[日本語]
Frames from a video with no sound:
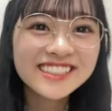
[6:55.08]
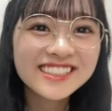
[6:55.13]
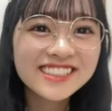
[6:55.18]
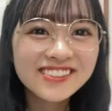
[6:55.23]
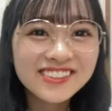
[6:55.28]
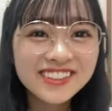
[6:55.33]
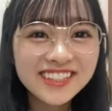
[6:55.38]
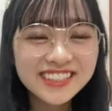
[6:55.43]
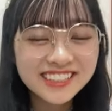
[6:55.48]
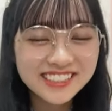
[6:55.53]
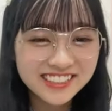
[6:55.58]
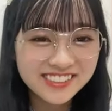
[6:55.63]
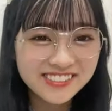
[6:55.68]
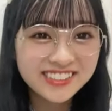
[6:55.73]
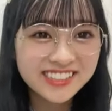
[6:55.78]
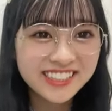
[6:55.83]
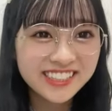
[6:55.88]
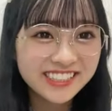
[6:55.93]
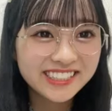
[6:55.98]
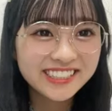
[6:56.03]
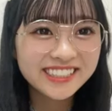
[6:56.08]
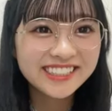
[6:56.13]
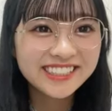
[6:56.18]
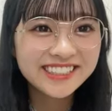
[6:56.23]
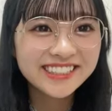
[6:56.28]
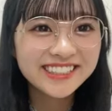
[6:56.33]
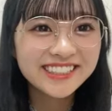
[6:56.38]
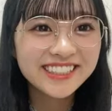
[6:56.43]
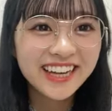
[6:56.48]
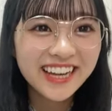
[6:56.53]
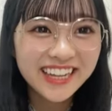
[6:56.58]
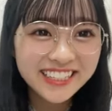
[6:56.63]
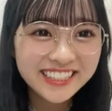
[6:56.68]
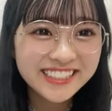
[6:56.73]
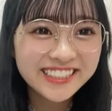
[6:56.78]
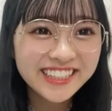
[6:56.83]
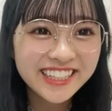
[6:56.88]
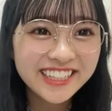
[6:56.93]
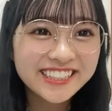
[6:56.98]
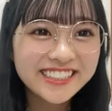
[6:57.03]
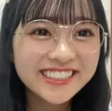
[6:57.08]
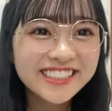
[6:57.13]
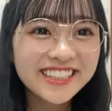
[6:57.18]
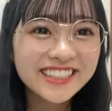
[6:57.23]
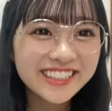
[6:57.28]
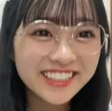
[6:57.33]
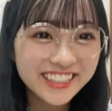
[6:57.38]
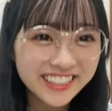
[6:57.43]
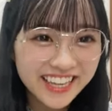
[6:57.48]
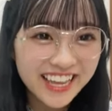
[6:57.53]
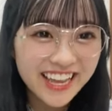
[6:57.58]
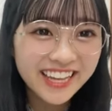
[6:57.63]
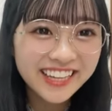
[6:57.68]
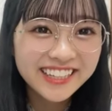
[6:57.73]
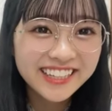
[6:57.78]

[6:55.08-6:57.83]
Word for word: ずっと笑って喋ってる。はい、ということで